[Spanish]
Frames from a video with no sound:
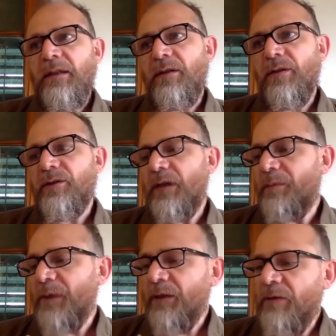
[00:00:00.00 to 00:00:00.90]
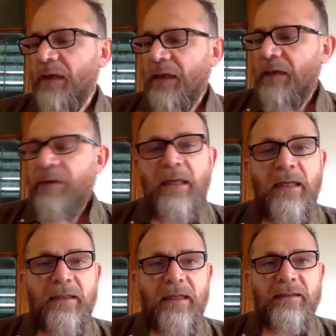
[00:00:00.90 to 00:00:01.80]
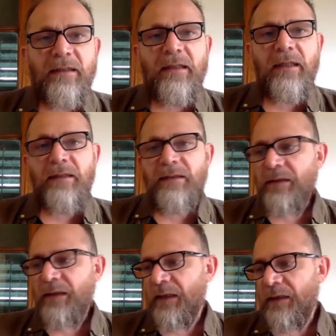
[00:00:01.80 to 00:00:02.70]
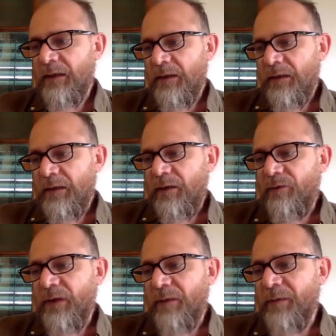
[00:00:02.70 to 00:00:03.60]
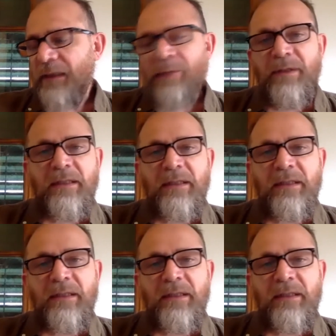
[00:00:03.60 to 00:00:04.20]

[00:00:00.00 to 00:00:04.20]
Creo que es una película que habla de la trascendencia y fundamentalmente